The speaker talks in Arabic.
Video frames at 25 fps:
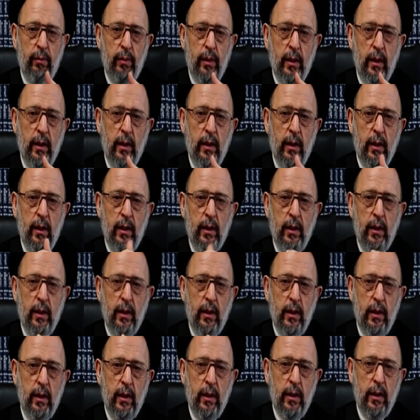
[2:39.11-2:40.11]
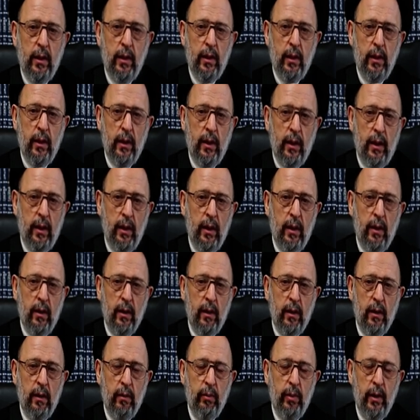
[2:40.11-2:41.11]

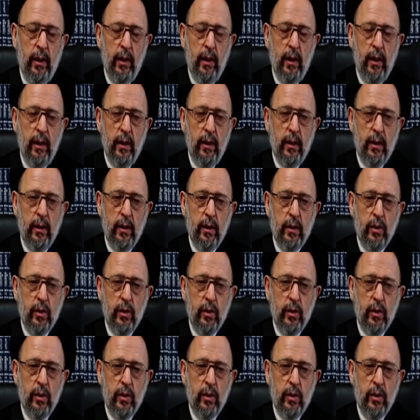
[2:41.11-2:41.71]
بالعلاقة بالله